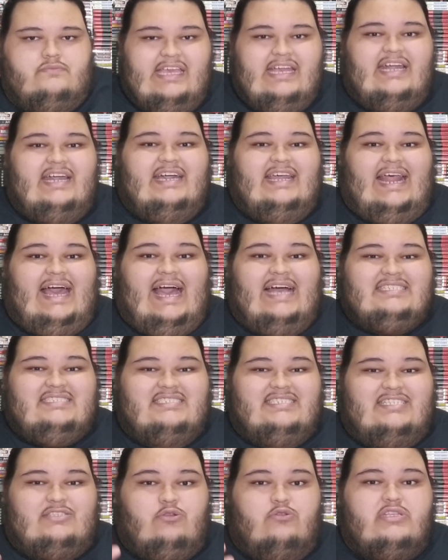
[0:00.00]
E
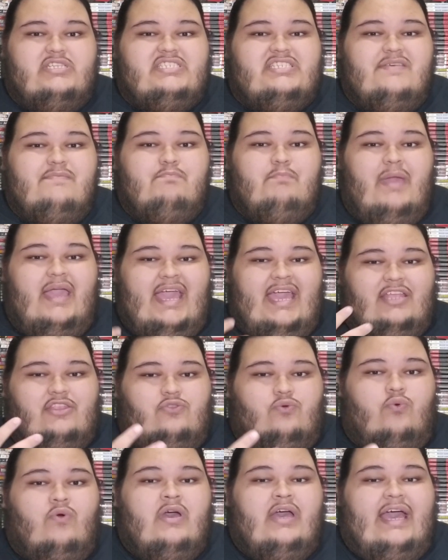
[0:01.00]
graças a todo esse
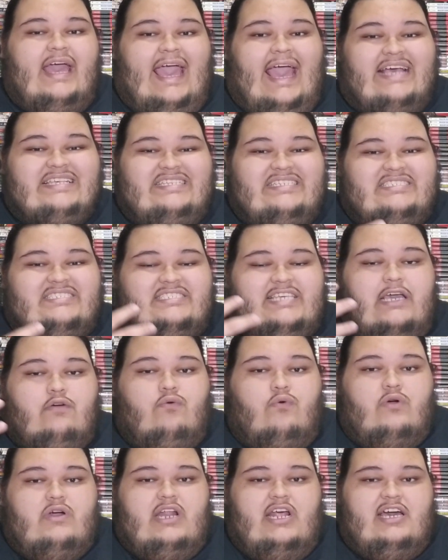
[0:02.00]
medo, essa
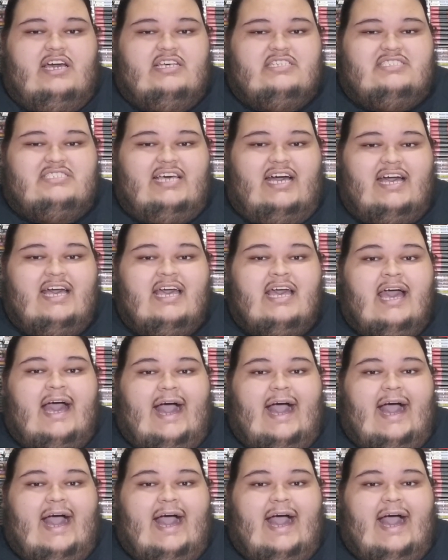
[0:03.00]
insegurança,